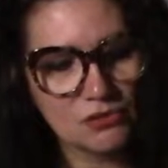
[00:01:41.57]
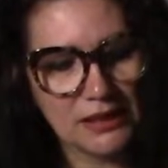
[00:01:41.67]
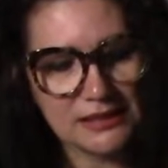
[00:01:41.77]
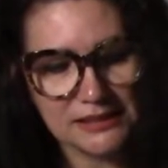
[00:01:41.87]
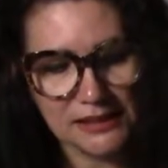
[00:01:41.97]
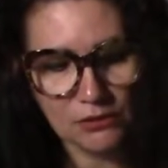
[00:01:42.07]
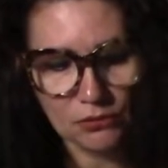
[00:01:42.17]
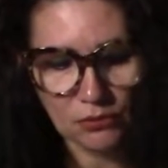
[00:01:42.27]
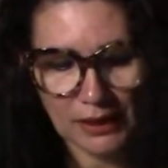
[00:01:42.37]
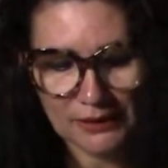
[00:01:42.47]
o desenho
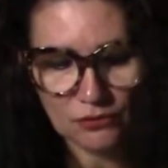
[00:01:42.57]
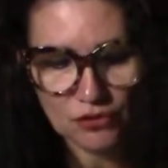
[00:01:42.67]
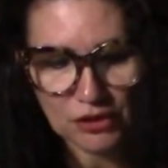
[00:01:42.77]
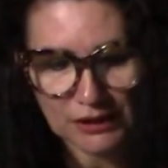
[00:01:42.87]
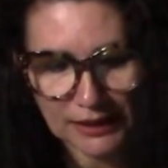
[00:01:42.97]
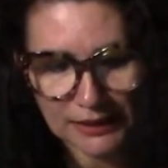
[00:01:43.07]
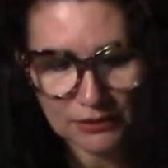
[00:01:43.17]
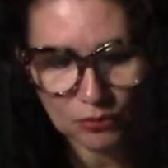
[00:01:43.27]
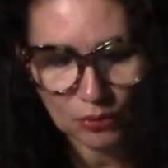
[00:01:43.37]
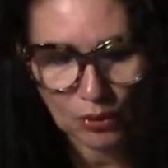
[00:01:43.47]
no lado
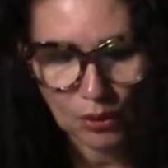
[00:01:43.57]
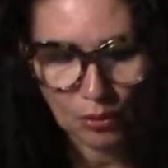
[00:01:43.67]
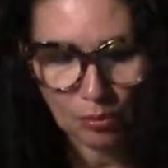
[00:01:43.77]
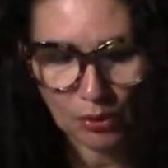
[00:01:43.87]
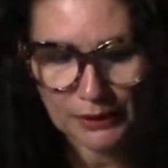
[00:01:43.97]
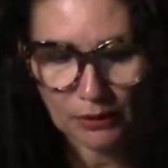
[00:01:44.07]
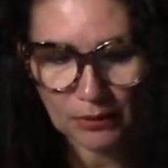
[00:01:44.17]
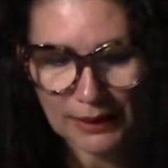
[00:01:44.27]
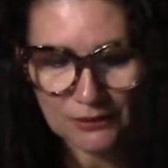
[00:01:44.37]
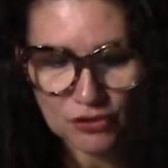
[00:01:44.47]
direito, porque
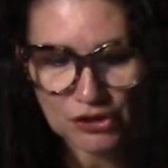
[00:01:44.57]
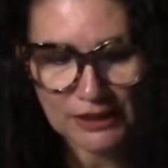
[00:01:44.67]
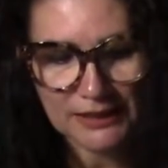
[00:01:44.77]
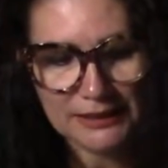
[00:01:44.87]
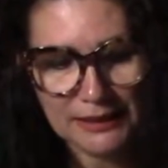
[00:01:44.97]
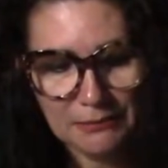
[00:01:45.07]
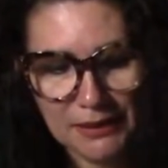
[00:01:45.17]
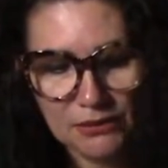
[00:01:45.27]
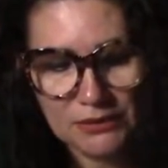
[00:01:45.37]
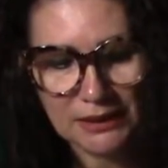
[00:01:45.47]
o lado direito ele é
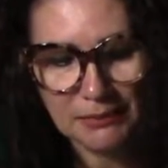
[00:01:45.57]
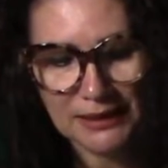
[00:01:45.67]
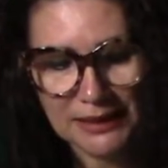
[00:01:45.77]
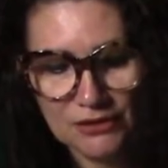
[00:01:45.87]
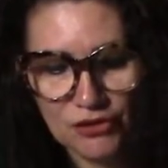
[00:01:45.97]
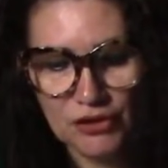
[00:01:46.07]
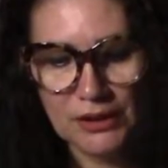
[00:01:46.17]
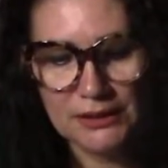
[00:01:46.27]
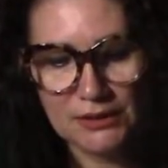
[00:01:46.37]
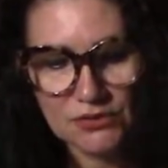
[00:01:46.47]
meio trabalhadinho,
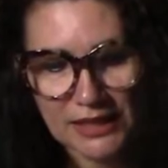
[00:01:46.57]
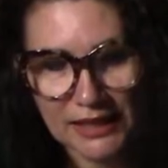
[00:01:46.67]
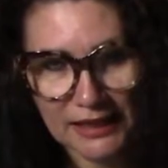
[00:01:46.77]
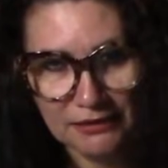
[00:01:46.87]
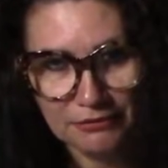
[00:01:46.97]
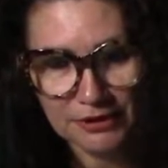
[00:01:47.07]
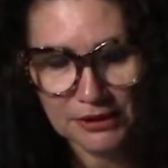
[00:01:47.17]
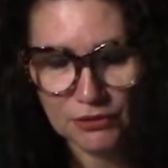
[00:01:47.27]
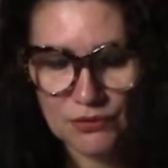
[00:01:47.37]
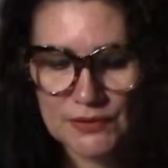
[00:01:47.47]
ele tem uns
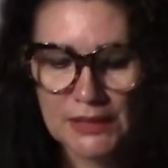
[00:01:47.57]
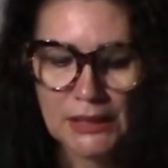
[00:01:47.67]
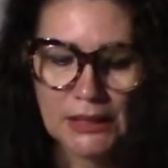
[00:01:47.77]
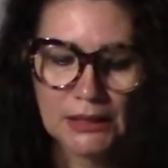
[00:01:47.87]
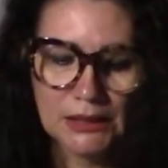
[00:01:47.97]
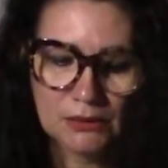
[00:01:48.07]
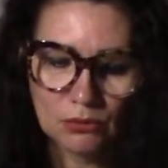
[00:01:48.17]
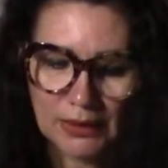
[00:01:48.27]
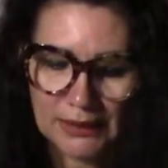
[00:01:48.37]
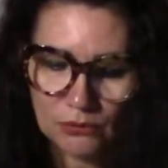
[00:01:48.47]
relevinhos. E
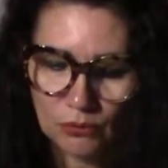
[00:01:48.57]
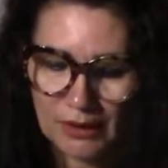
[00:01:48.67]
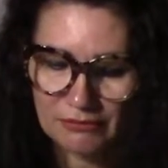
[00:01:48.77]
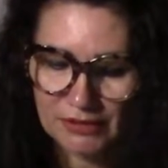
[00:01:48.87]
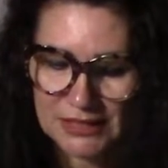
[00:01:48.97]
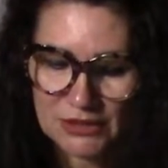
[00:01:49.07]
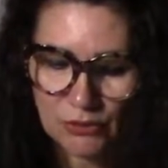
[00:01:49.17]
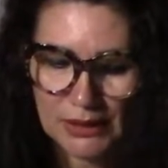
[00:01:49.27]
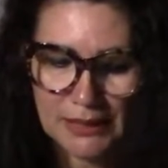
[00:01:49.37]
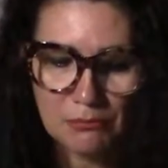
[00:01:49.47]
do lado do
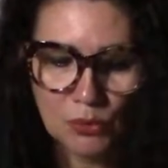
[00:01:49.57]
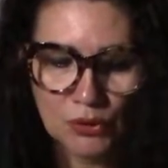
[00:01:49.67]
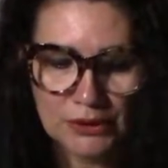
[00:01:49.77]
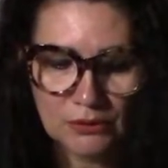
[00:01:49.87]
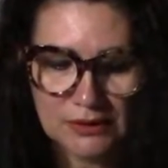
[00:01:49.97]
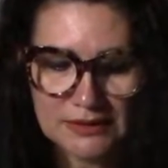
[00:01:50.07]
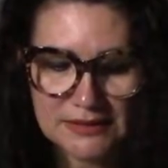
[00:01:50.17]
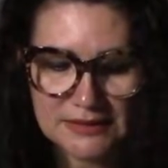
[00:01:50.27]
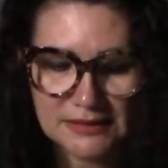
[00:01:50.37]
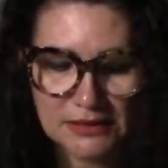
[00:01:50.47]
avesso ele é muito
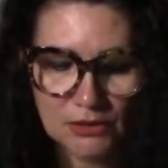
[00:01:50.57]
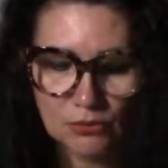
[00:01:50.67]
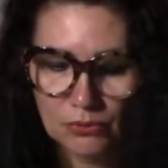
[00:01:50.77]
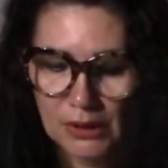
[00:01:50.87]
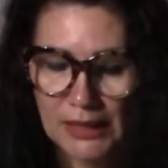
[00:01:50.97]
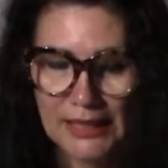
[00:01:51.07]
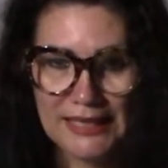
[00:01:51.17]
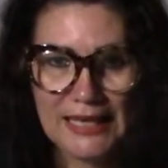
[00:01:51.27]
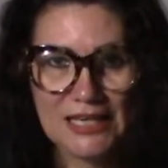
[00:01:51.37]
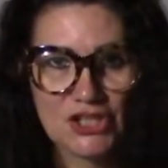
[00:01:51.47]
lisinho e
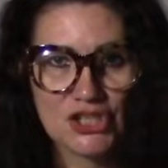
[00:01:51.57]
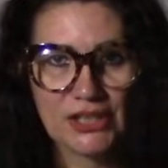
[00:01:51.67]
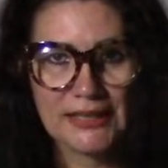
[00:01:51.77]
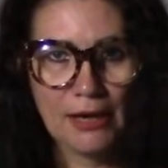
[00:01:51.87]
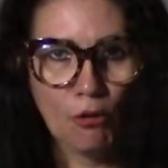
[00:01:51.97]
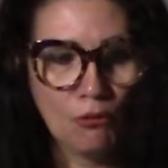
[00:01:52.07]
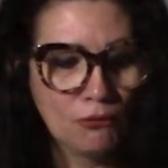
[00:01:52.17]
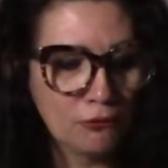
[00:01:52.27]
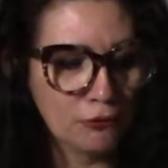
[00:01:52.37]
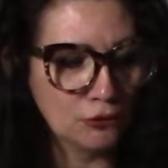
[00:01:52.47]
que a gente até
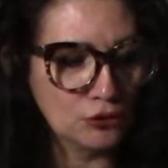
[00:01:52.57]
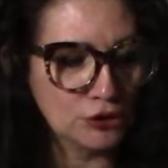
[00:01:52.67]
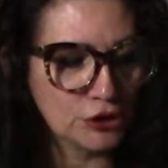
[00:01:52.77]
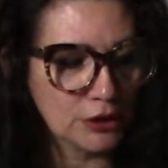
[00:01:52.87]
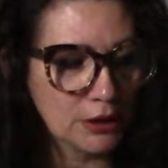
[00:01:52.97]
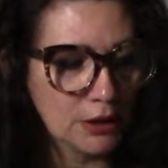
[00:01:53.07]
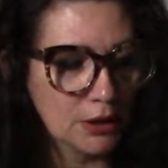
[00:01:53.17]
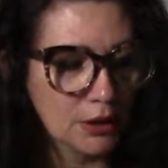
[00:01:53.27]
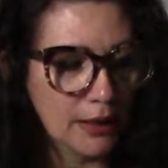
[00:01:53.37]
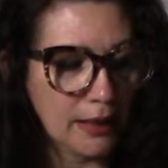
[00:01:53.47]
confunde
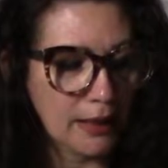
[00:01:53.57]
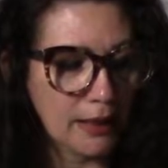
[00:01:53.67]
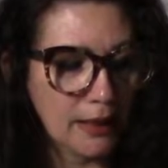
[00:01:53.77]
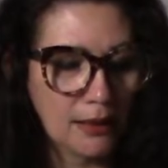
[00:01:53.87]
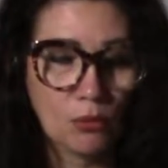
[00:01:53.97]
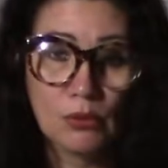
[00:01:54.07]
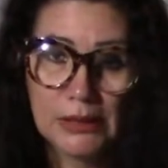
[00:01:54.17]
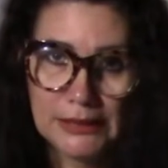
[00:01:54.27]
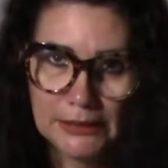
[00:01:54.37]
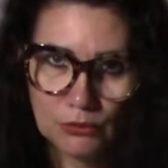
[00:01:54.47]
é, com
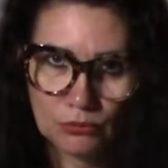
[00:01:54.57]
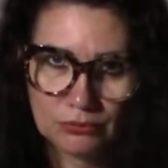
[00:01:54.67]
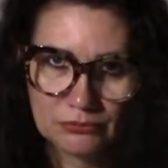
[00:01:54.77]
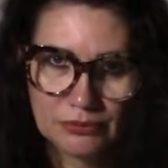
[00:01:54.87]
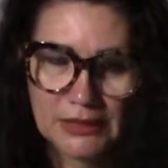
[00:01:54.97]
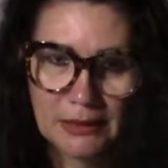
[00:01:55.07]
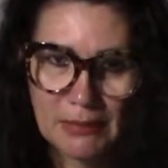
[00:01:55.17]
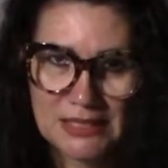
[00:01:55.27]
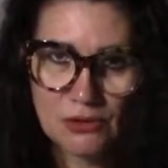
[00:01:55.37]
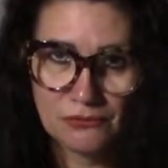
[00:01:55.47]
linho, fica
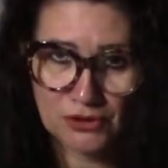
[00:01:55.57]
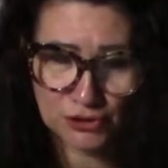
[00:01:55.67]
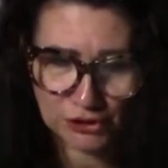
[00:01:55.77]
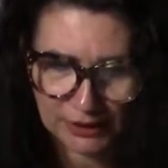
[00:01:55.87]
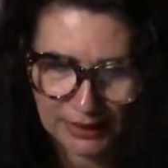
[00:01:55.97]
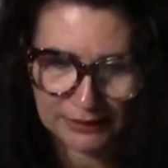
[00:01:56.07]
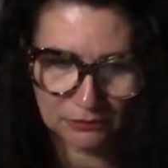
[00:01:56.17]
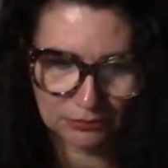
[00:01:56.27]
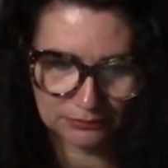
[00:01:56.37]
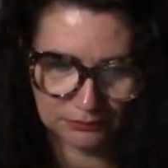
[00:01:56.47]
mais
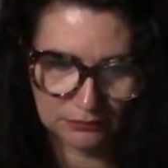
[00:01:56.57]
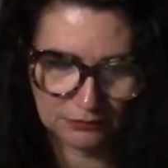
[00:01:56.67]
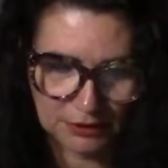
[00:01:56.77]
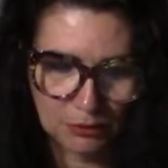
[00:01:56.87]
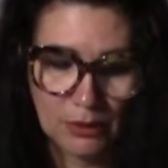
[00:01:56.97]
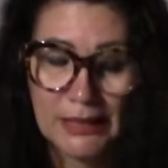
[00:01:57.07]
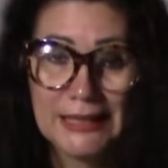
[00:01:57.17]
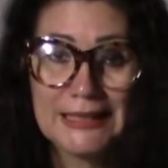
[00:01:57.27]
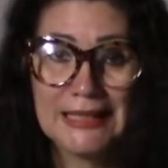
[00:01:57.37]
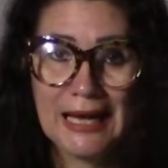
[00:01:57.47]
sofisticado, viu?
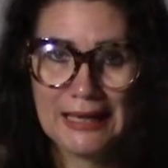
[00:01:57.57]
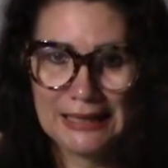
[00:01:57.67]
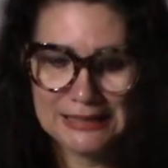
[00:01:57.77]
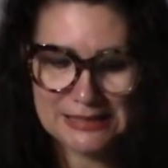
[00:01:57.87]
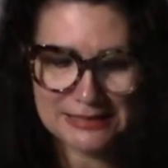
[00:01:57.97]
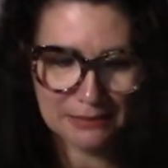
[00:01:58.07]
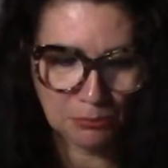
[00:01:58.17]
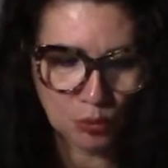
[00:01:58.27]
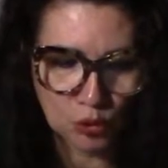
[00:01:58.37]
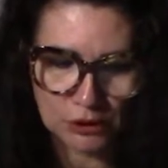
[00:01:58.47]
Além de ser
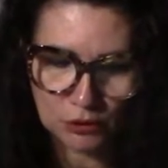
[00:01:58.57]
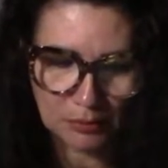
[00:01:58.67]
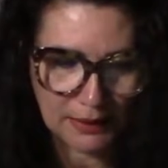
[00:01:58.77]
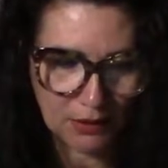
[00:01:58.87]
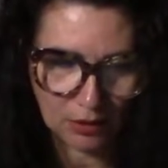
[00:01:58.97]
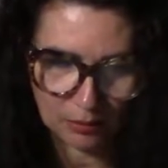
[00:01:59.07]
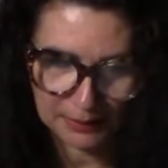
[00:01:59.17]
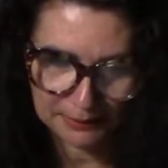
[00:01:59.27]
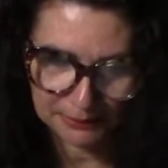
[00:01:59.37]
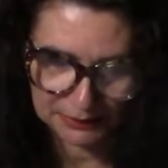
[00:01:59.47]
muito melhor
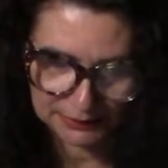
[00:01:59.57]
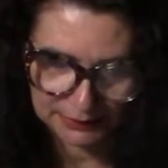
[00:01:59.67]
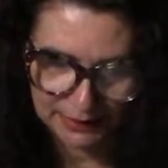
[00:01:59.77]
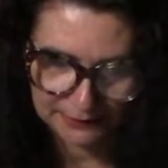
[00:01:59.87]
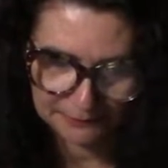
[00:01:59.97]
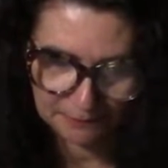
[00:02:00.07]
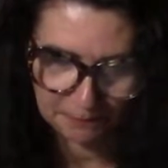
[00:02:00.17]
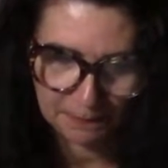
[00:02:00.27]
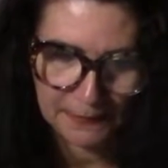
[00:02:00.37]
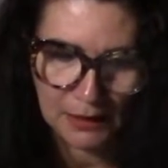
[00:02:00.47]
para pintar
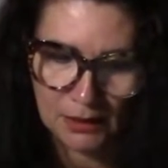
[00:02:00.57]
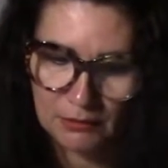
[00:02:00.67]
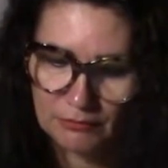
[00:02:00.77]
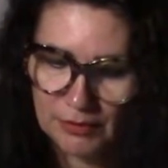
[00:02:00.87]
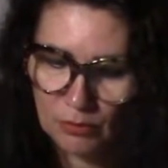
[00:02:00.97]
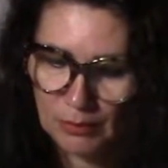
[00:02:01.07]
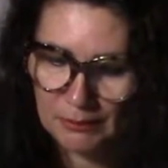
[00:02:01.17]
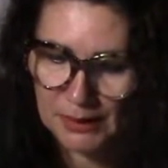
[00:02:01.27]
fica uma